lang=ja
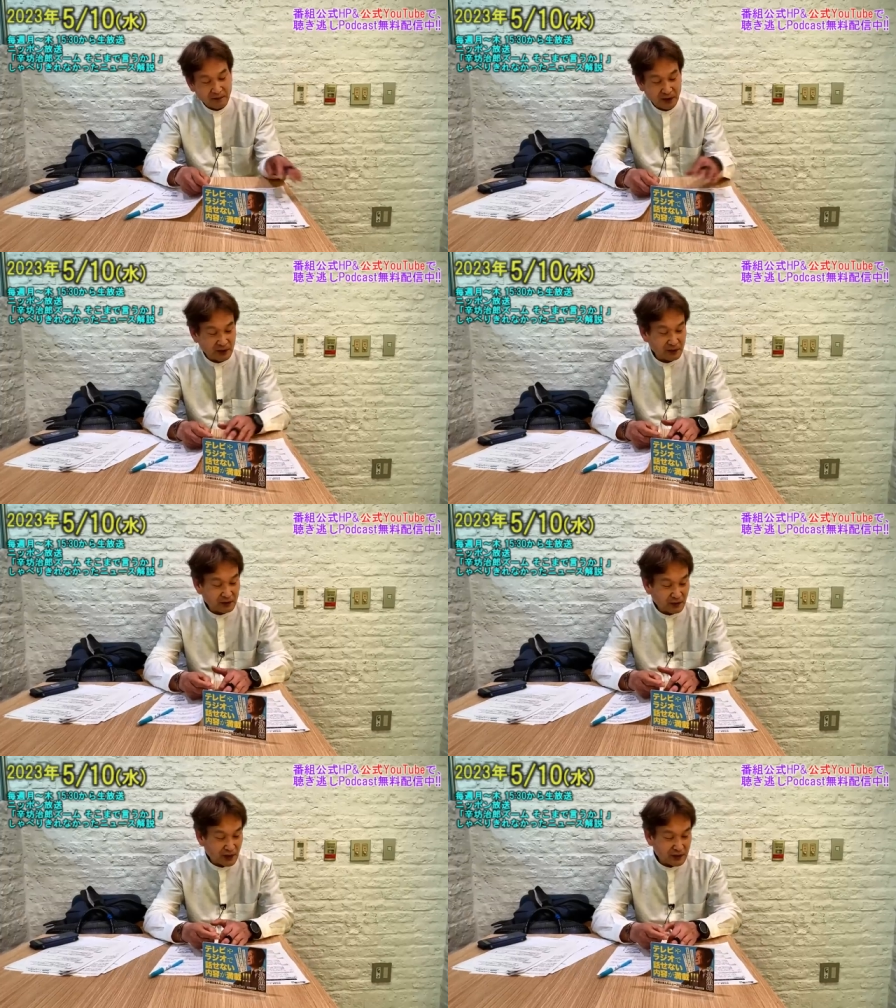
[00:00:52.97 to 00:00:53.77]
まあ、
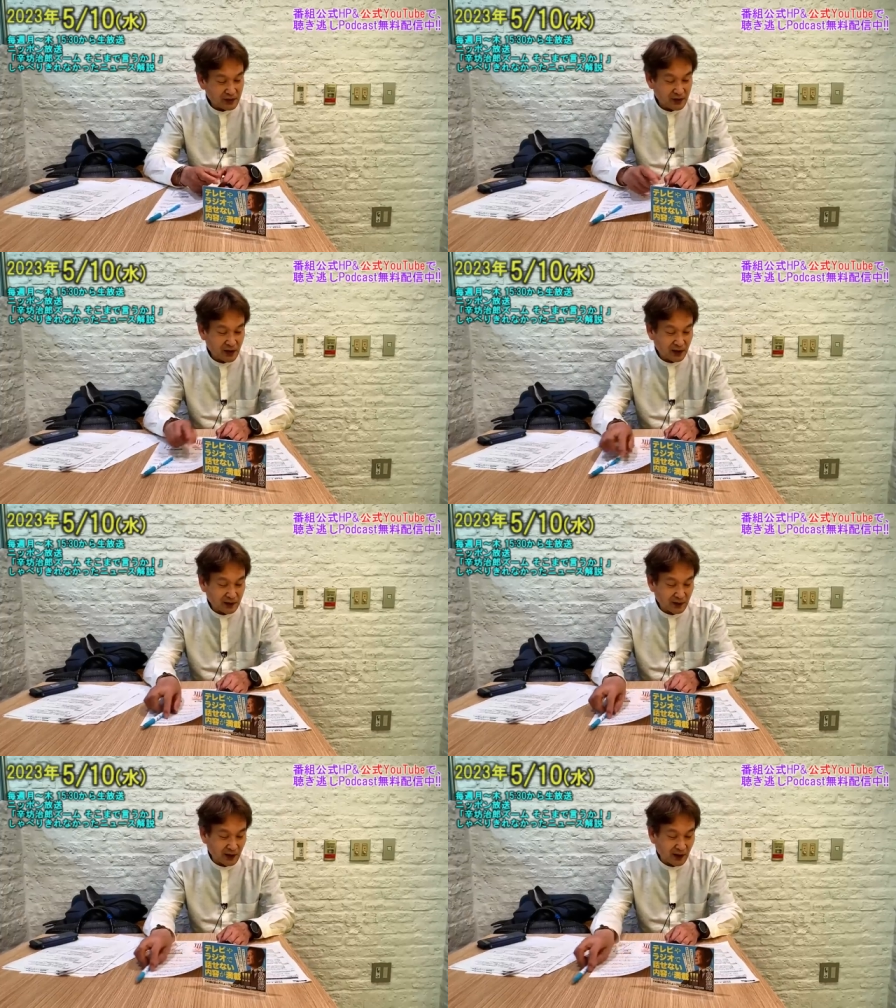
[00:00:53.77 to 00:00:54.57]
旧ソ連時
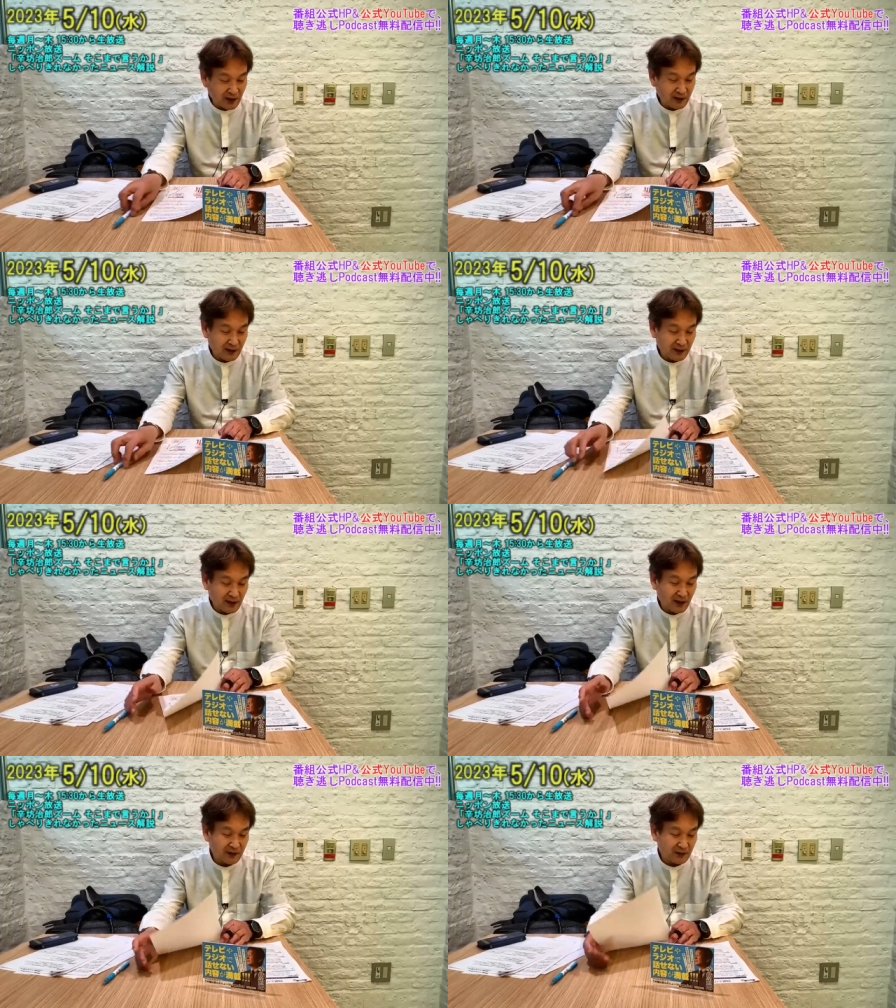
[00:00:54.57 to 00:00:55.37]
代があれだけ
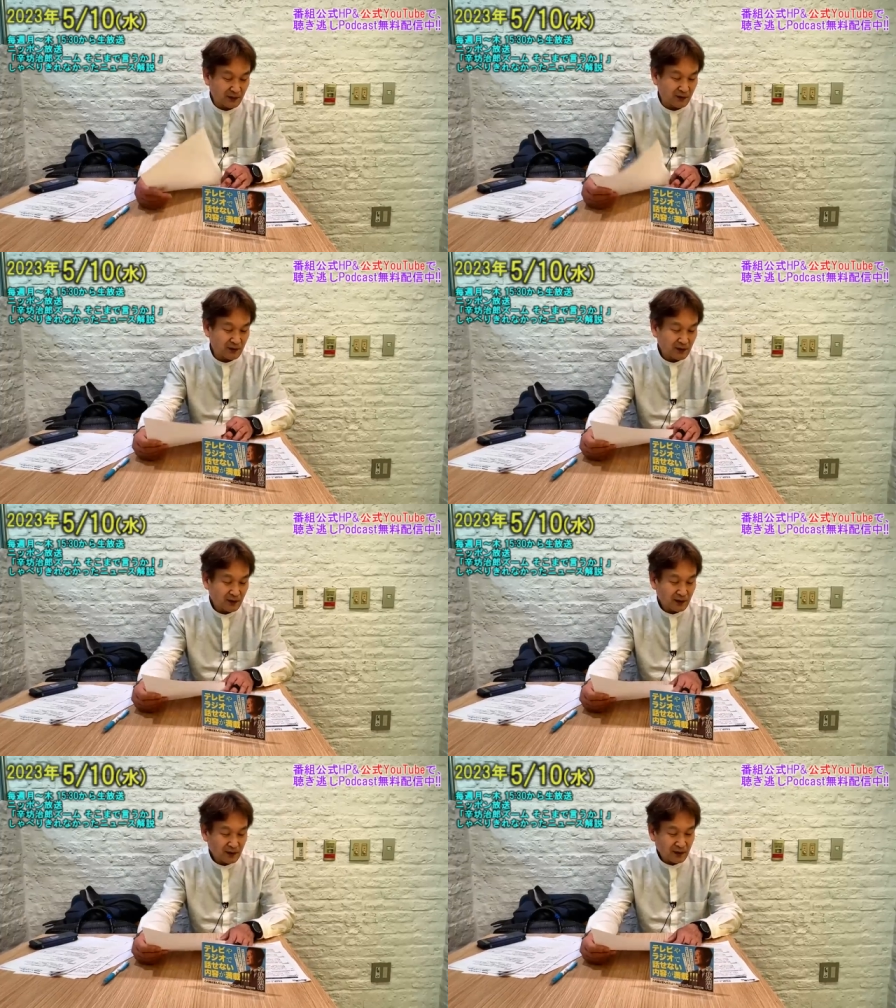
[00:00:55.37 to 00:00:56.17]
長いと
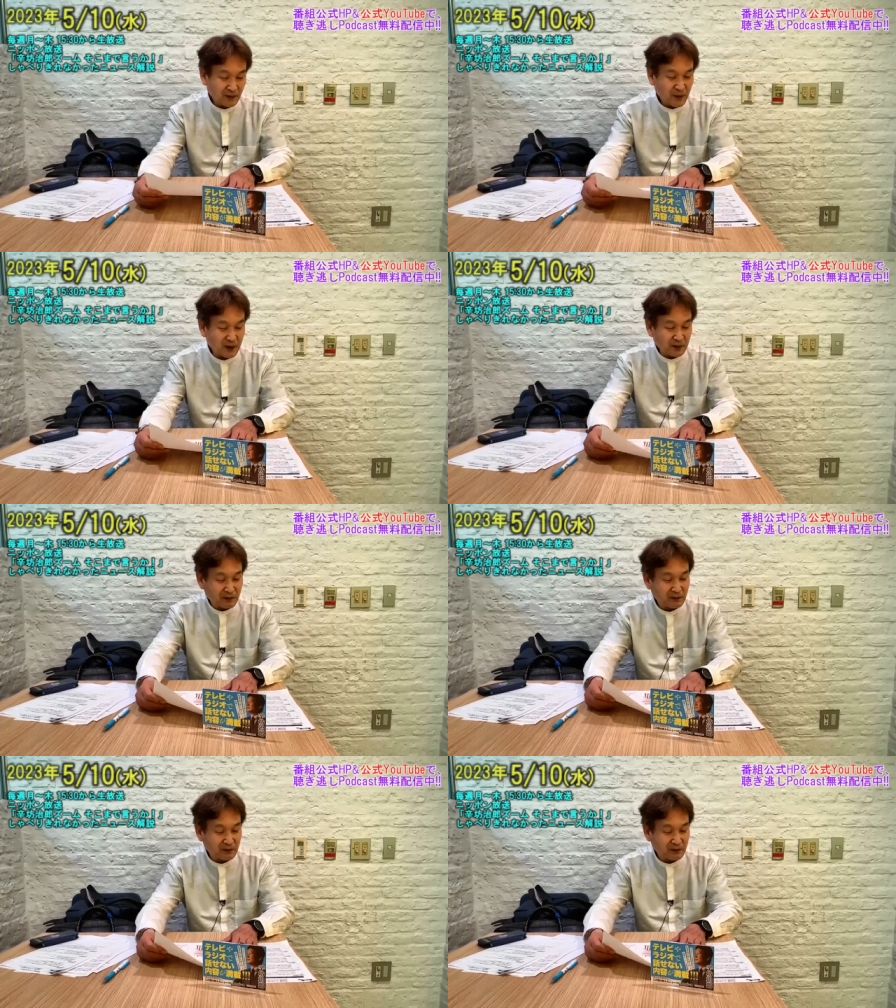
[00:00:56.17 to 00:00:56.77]
やっぱり。